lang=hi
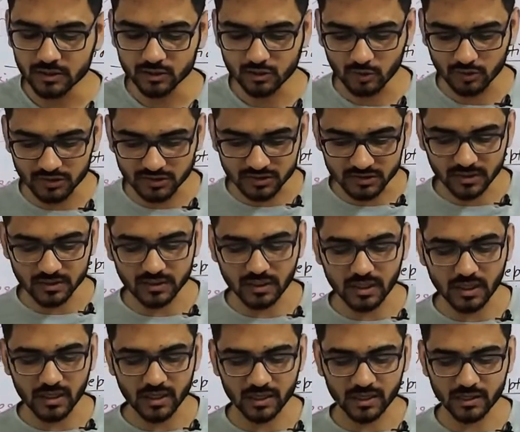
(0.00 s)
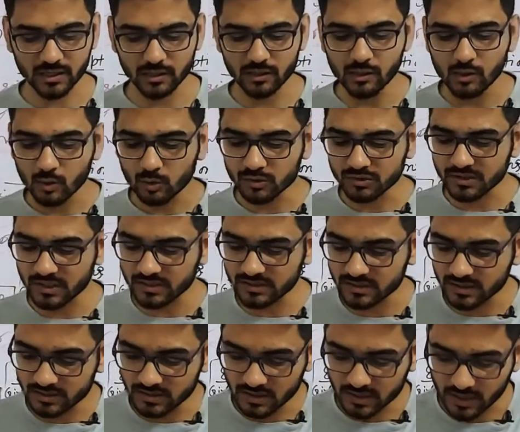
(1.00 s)
जो इसके अंदर आ रहा है उस केस
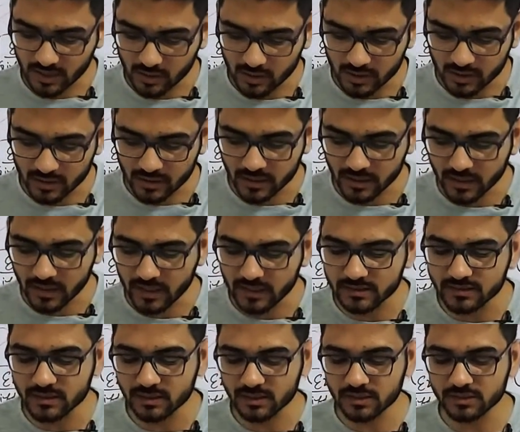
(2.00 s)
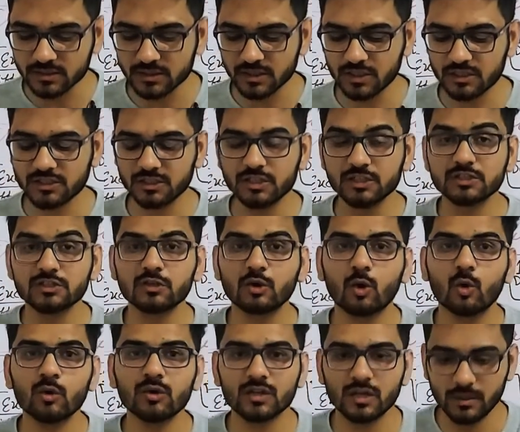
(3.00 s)
के अंदर क्या रहेगा एज द कंसिडरेशन इज
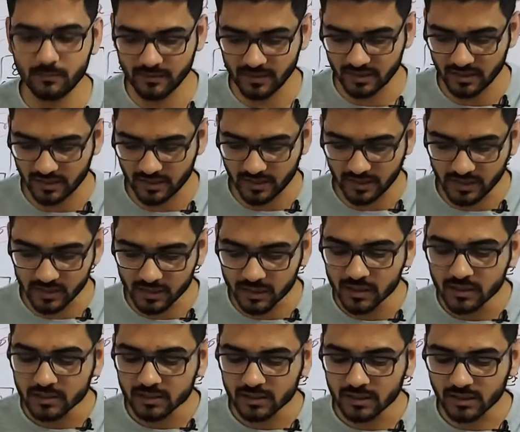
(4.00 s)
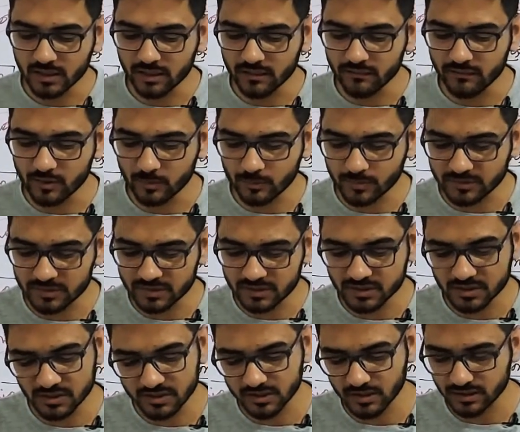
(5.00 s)
नॉट इमीडिएट द डिलीवरी ऑफ
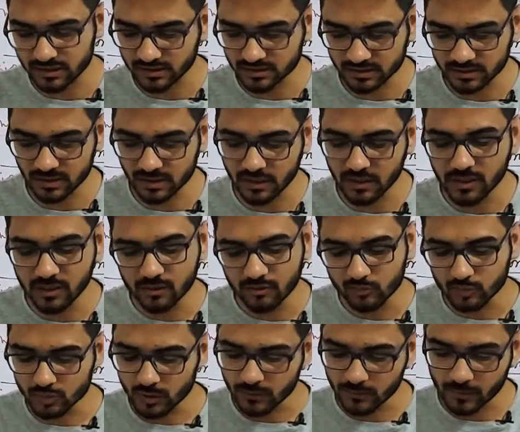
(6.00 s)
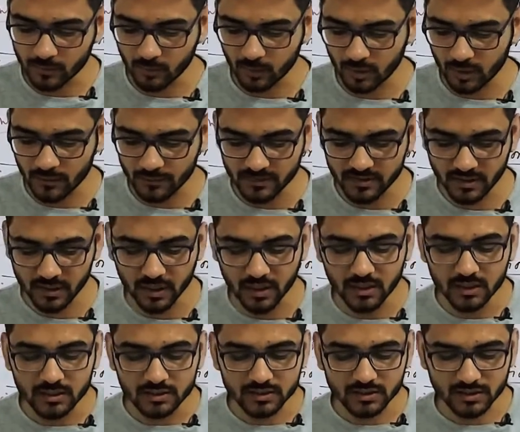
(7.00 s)
पोजिशन इज एसेंशियल वो तो आपके पुराने में था
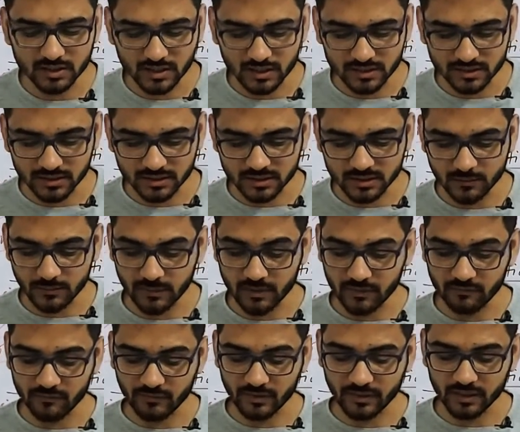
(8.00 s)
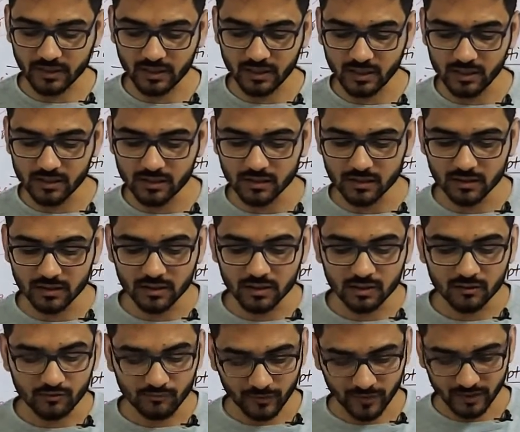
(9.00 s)
द ट्रांजेक्शन बिकम फाइनली
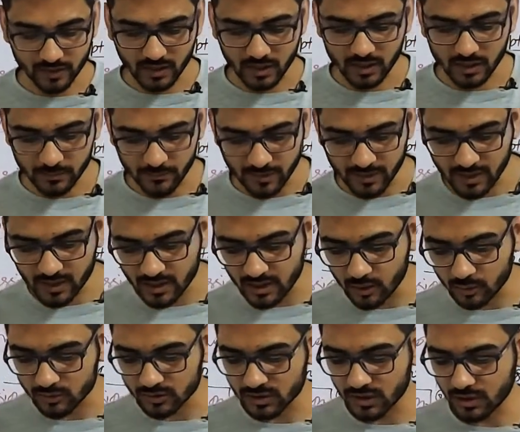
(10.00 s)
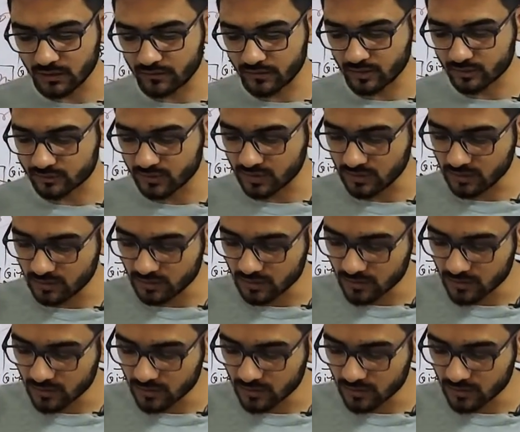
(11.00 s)
फाइनल इमीडिएटली ऑन द डिलीवरी ऑफ द